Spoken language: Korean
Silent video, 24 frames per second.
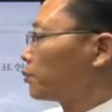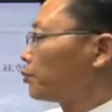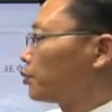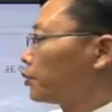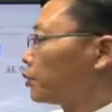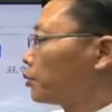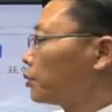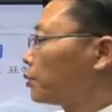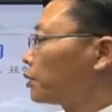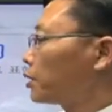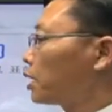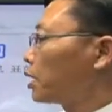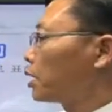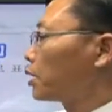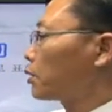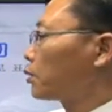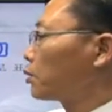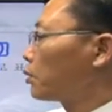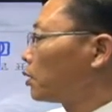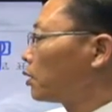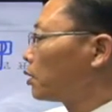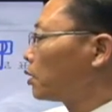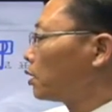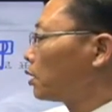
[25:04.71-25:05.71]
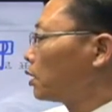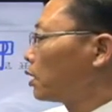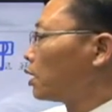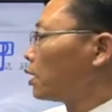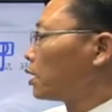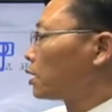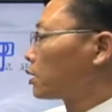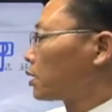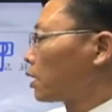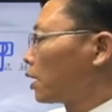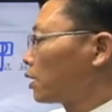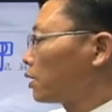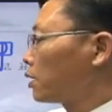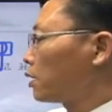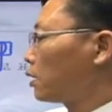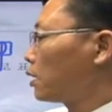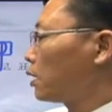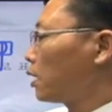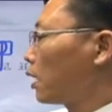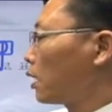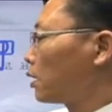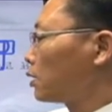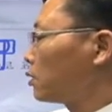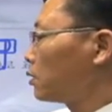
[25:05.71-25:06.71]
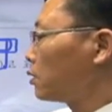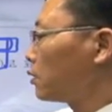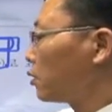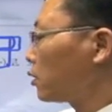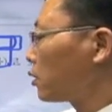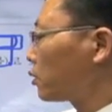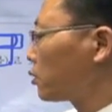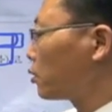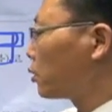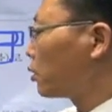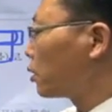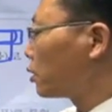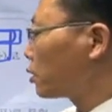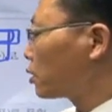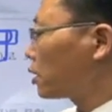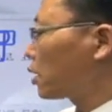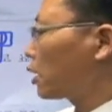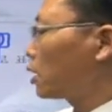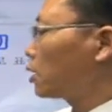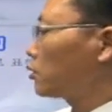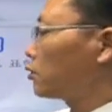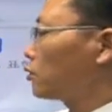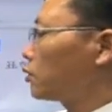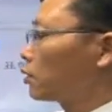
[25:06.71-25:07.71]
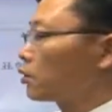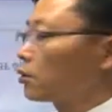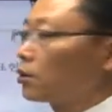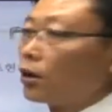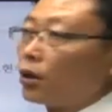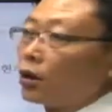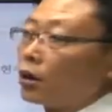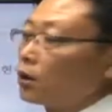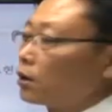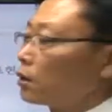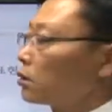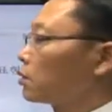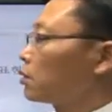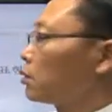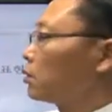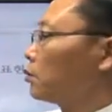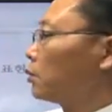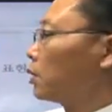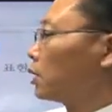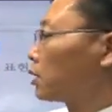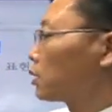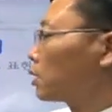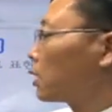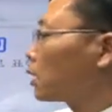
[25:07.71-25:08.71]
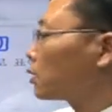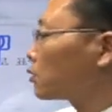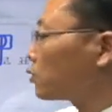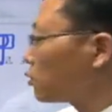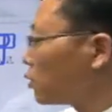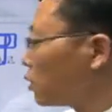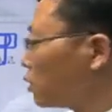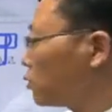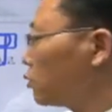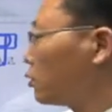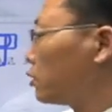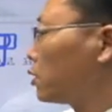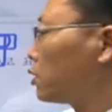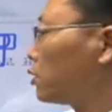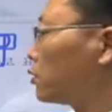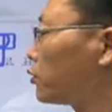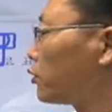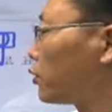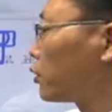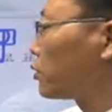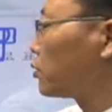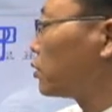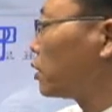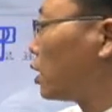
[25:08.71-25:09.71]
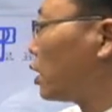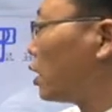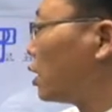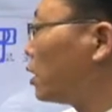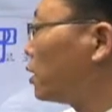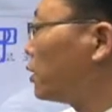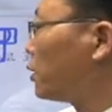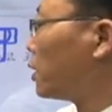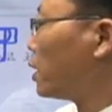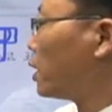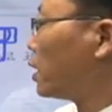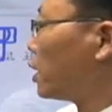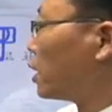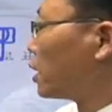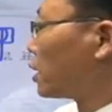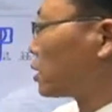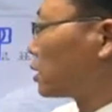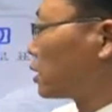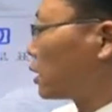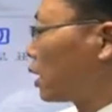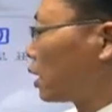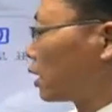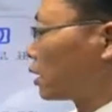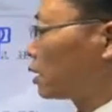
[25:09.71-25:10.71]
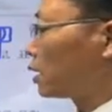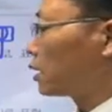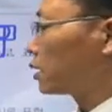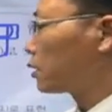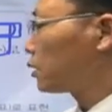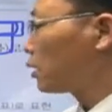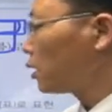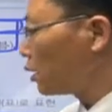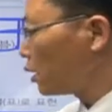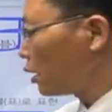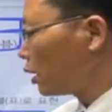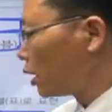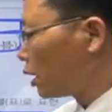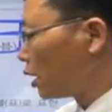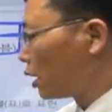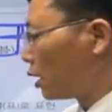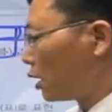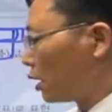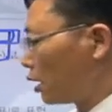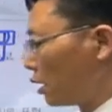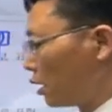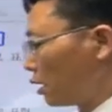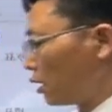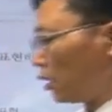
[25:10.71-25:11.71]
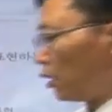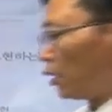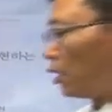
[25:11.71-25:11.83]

부모가 있고 자식이 아들도 있고 딸도 있고 또 뭐 쌍둥이도 있을 수 있고요. 자 그래서 어,